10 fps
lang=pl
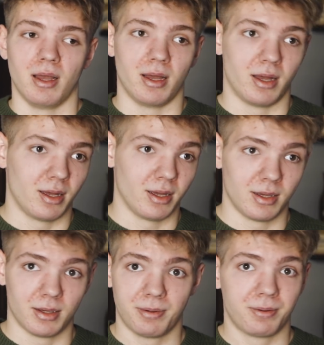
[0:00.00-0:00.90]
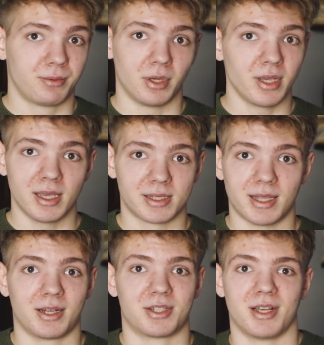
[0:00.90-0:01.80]
e, to nie jest
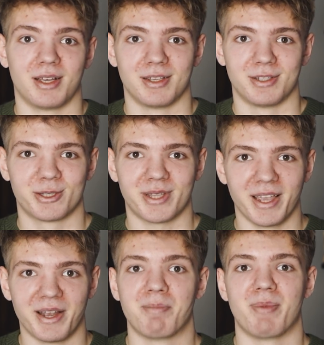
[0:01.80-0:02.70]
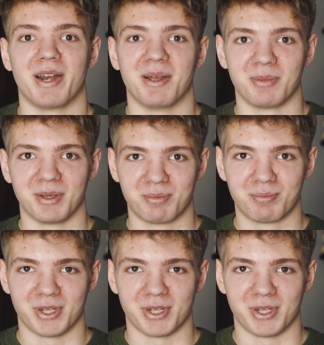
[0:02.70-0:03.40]
tak, że zostaję raperem i